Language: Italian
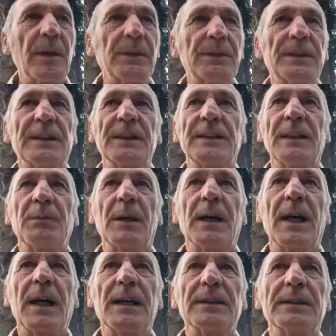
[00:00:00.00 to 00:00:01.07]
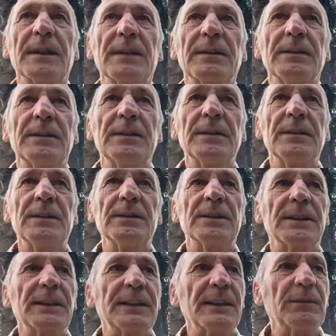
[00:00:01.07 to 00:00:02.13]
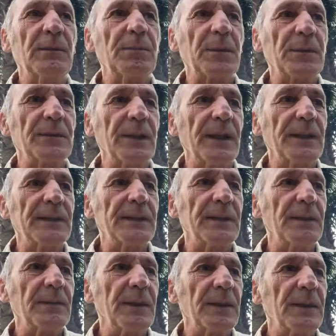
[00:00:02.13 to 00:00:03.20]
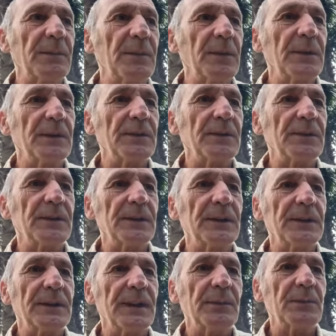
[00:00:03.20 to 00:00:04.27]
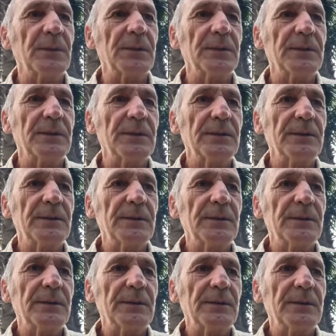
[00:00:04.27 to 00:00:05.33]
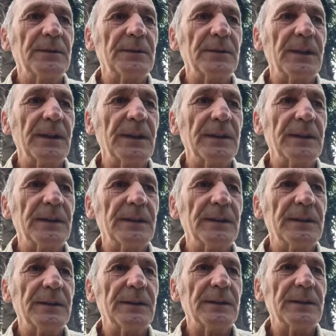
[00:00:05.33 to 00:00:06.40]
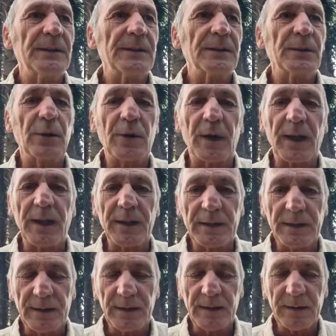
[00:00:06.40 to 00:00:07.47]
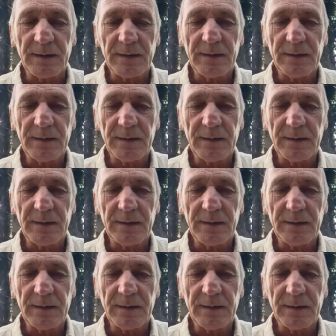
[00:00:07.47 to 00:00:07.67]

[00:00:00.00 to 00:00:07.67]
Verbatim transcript: Ci sentiamo a casa, ci sentiamo protetti in qualche modo, ci sentiamo eh, sorretti.